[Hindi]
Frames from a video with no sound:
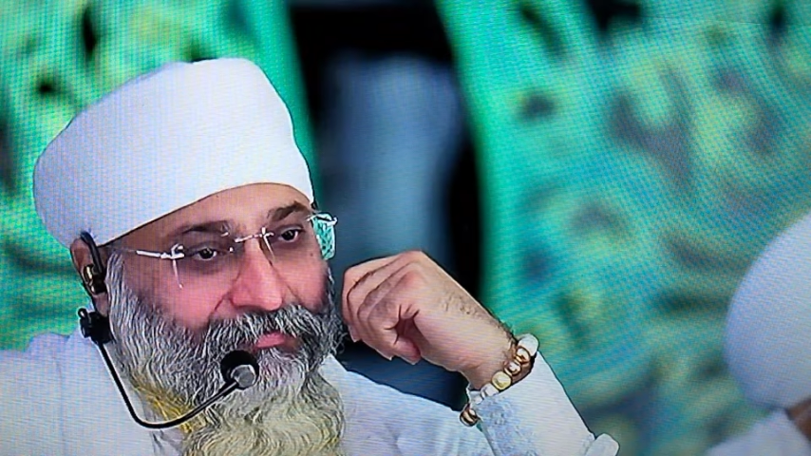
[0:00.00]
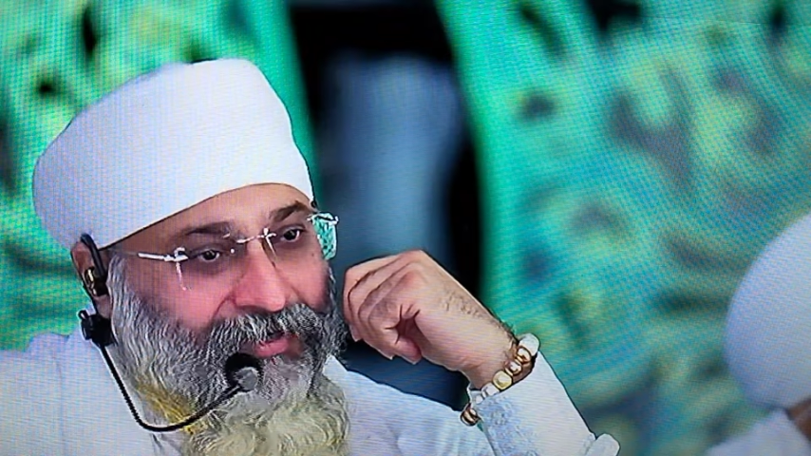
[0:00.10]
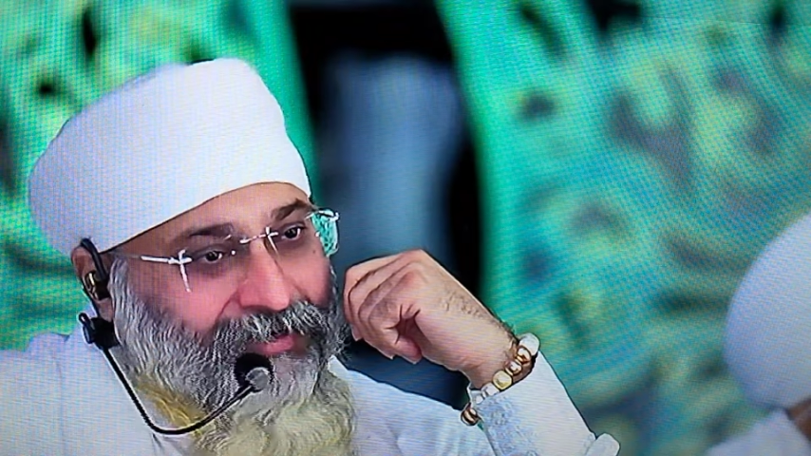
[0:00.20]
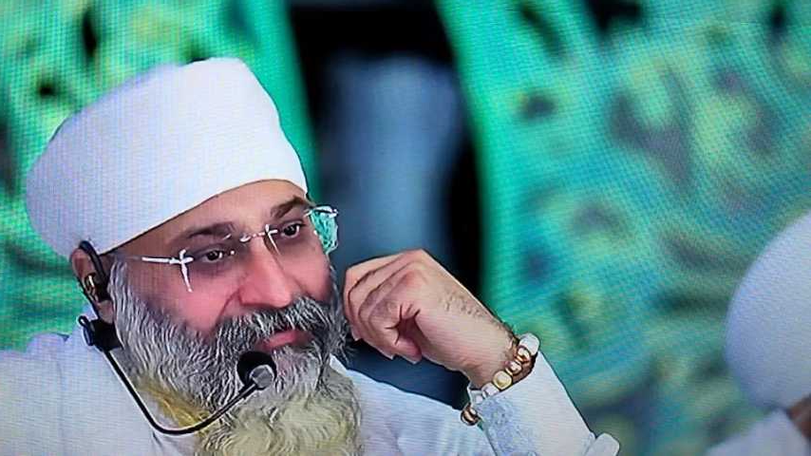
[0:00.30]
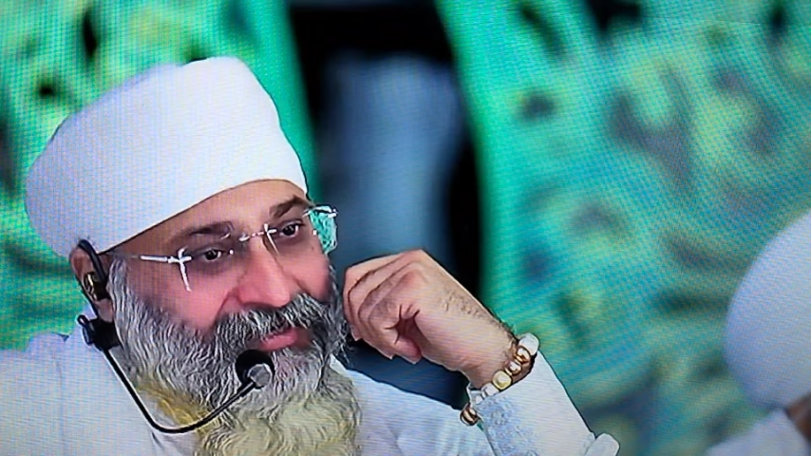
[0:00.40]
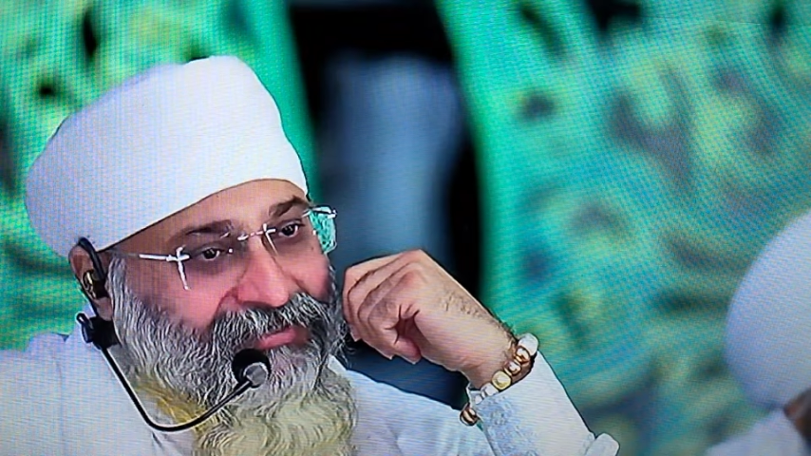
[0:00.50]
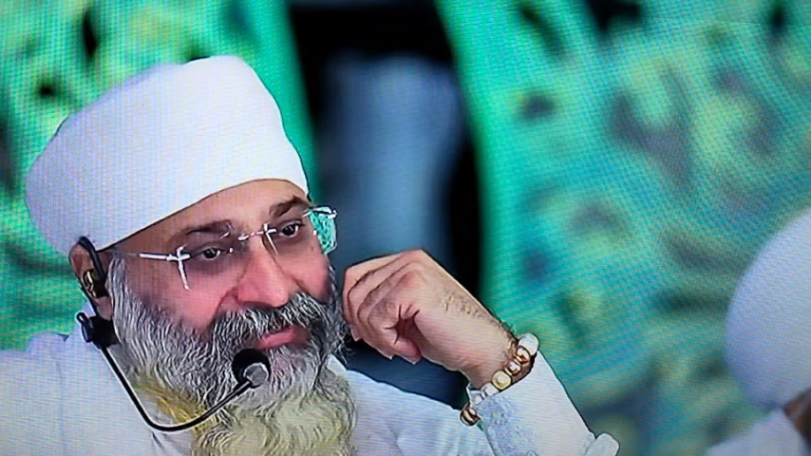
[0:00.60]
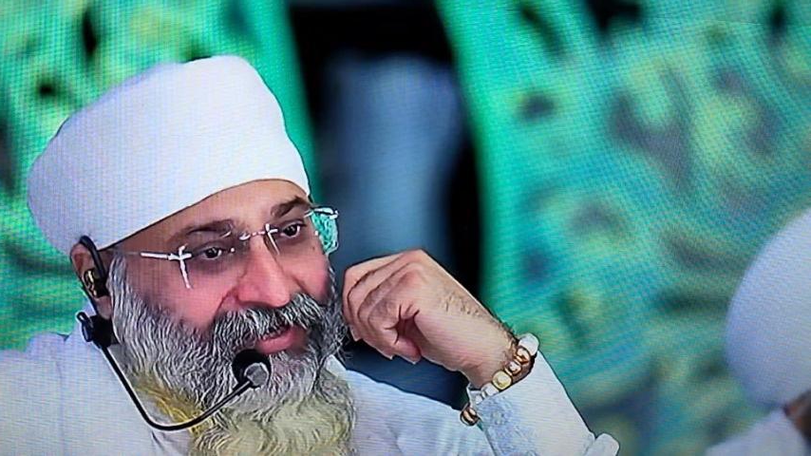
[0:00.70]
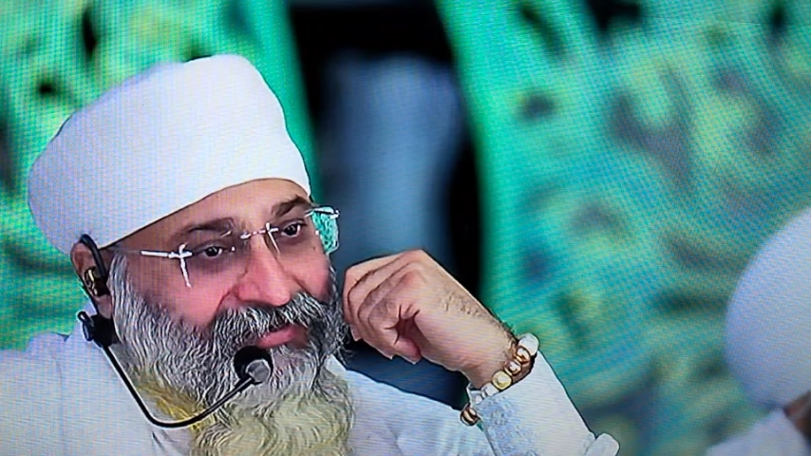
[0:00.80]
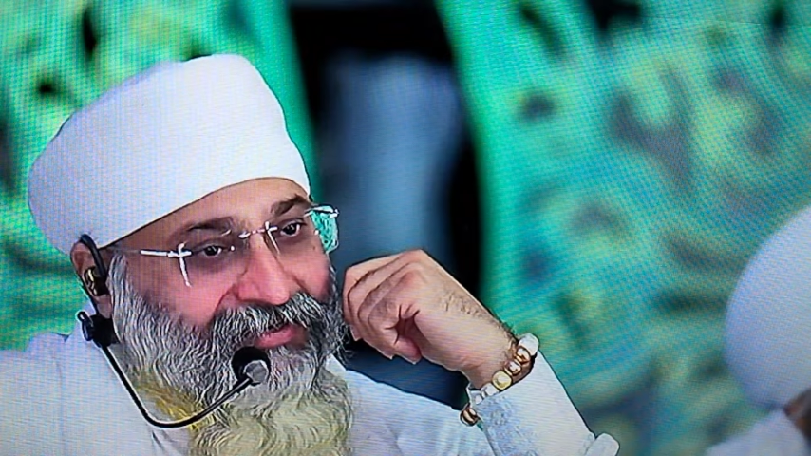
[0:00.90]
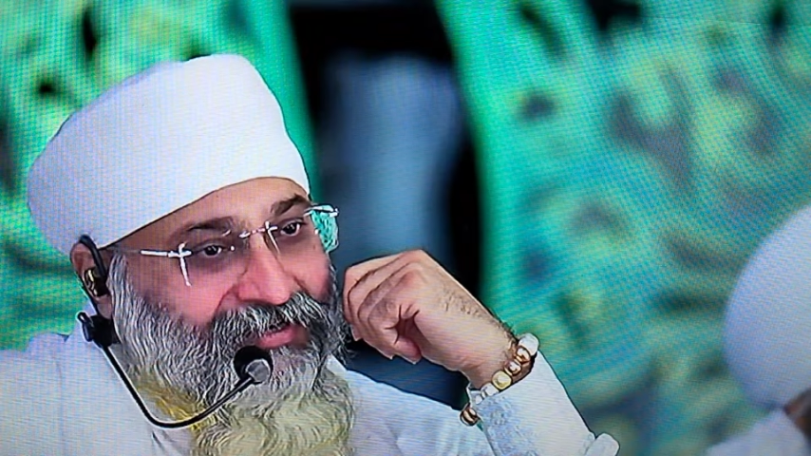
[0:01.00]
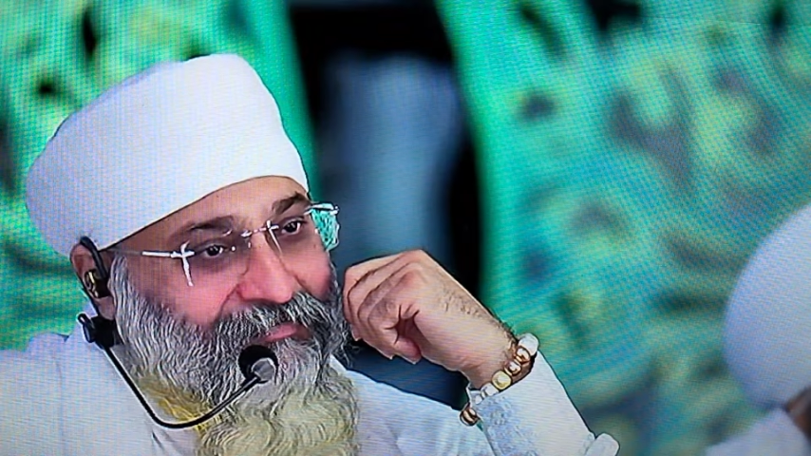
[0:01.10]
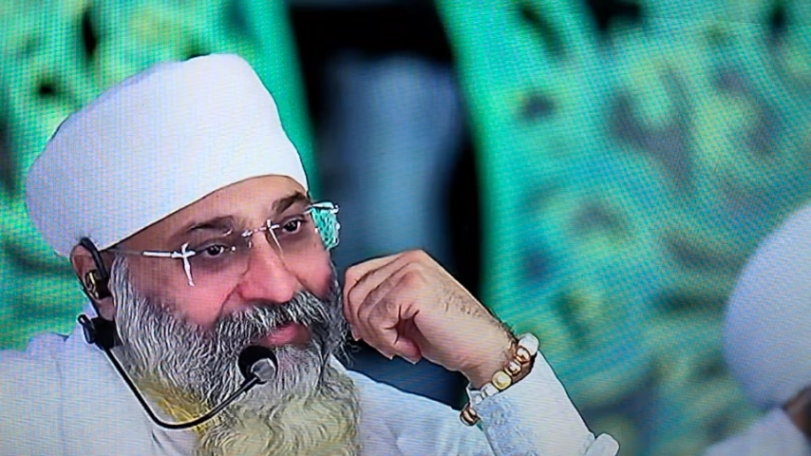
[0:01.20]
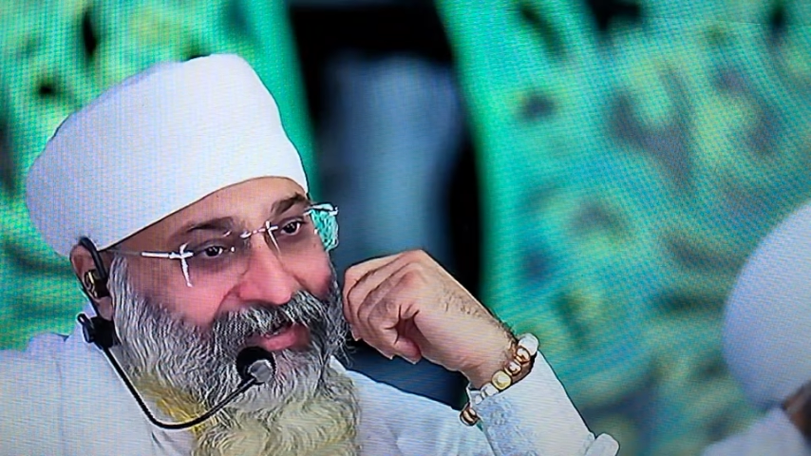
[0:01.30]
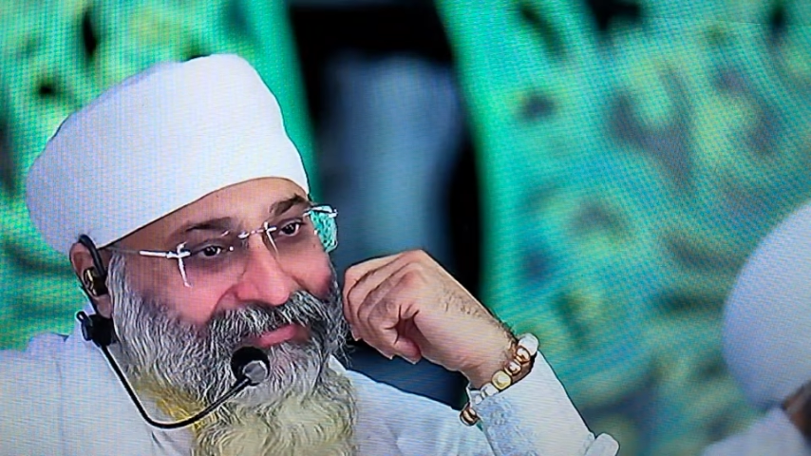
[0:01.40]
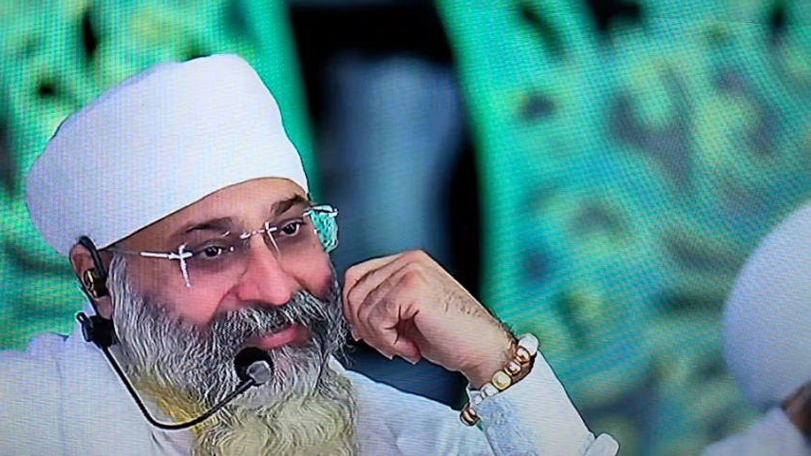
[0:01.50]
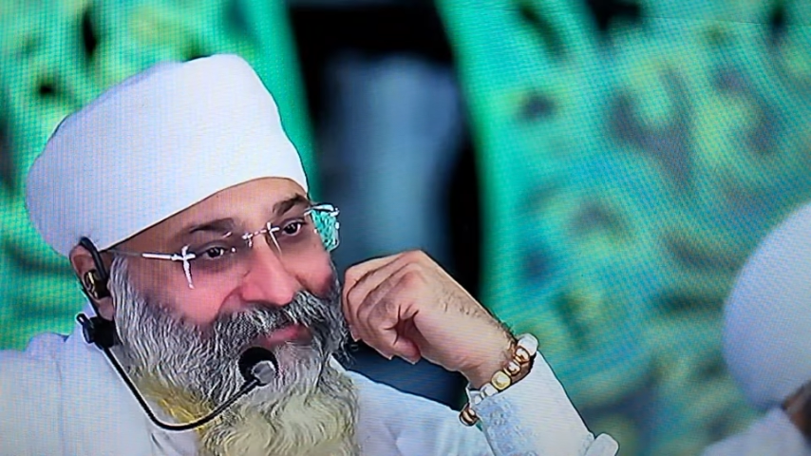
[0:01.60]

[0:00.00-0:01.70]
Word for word: फिर भी स्नान करके बैठ